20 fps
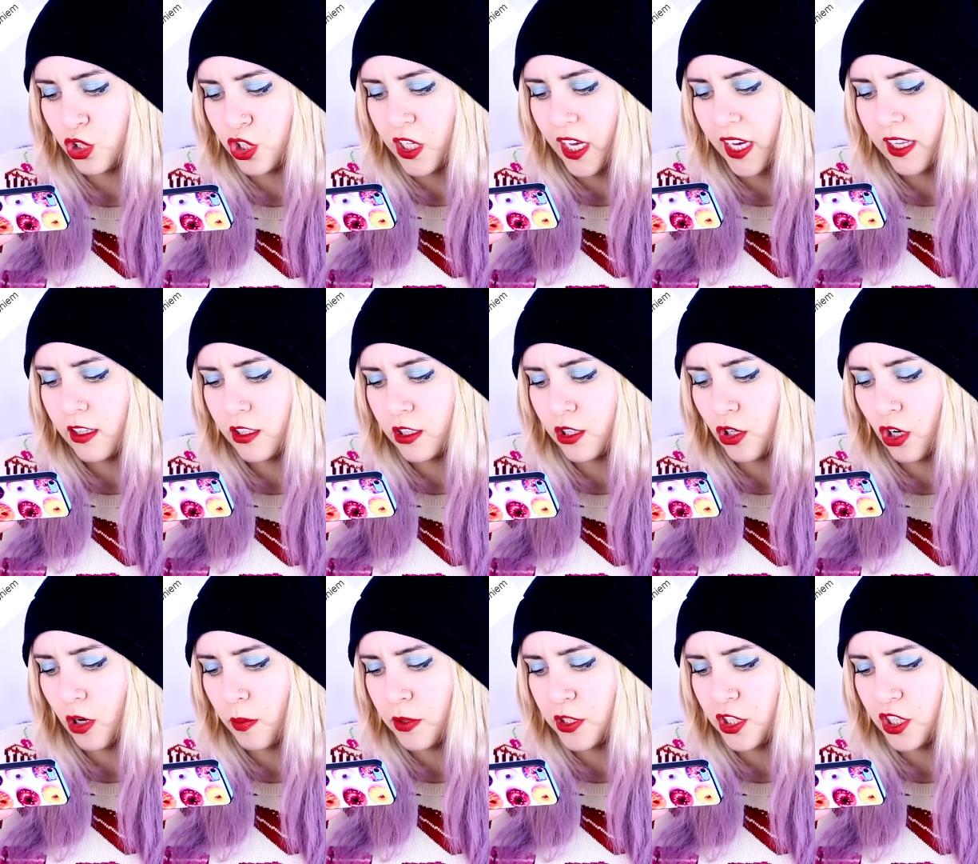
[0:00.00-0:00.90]
czy kiedyś
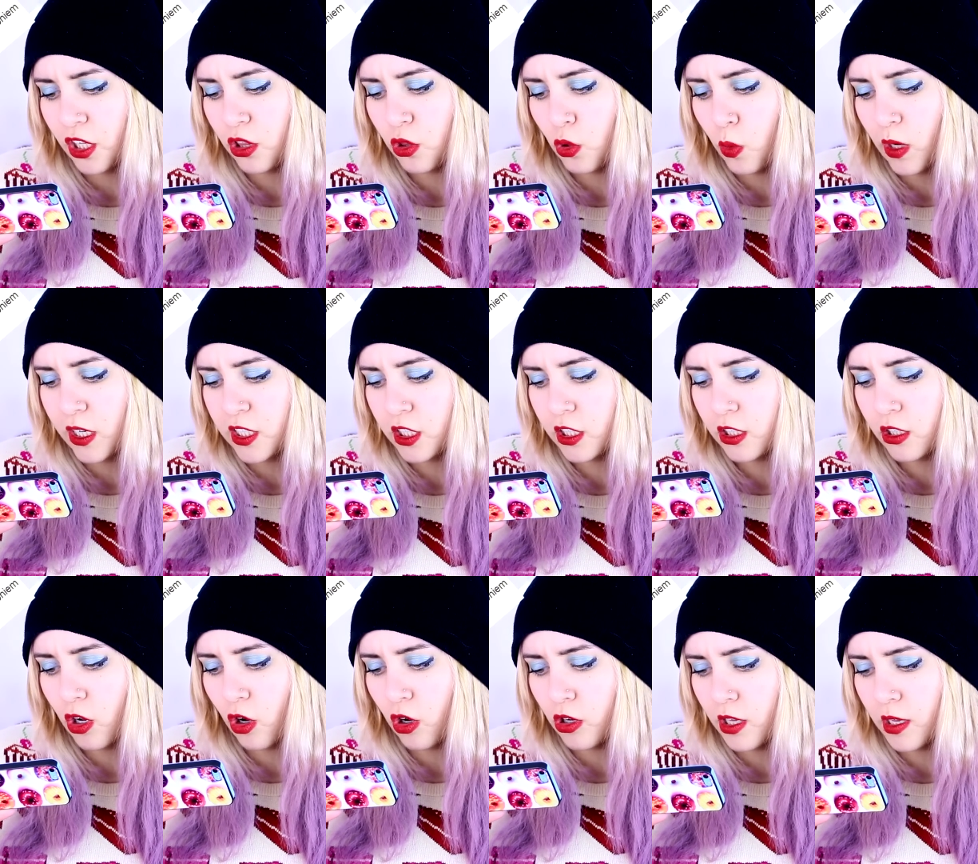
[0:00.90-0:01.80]
zrobisz tatuaż z
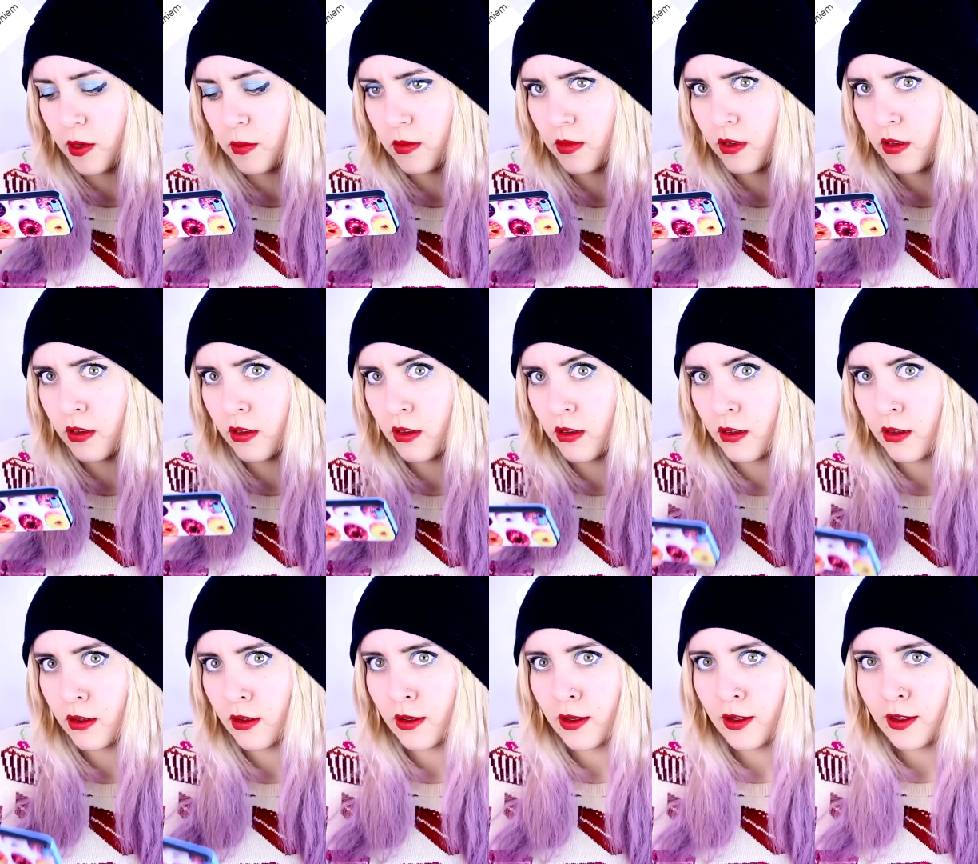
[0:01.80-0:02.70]
koniem?
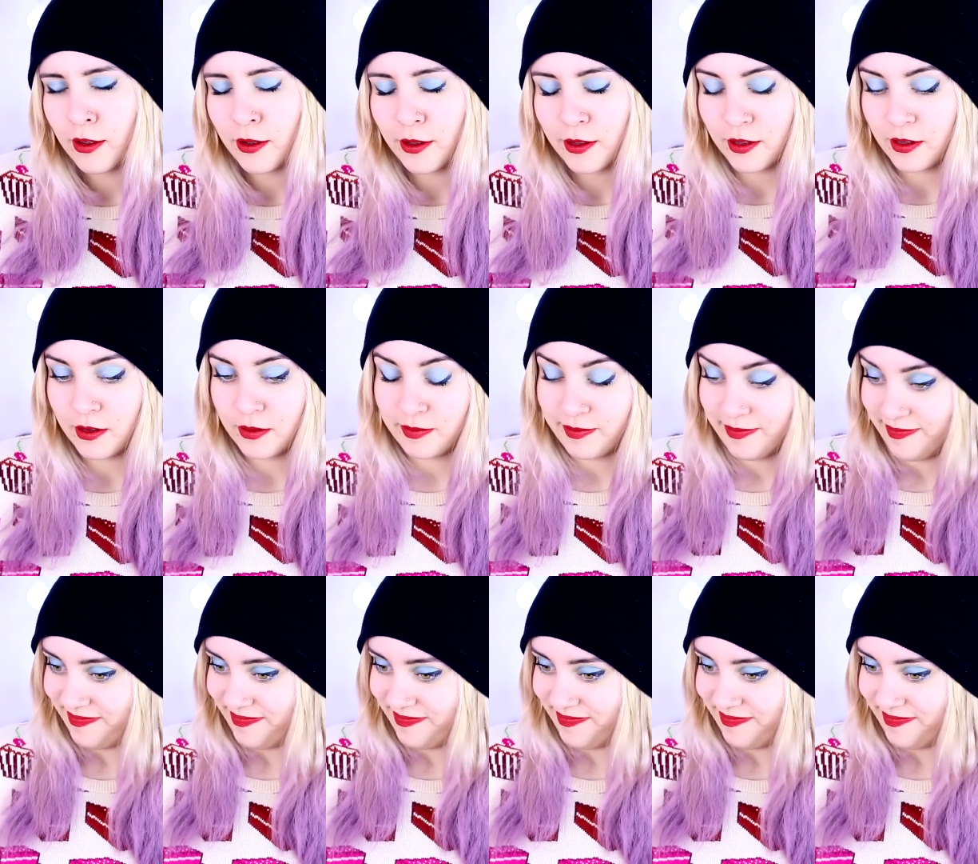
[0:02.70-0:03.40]
Ym,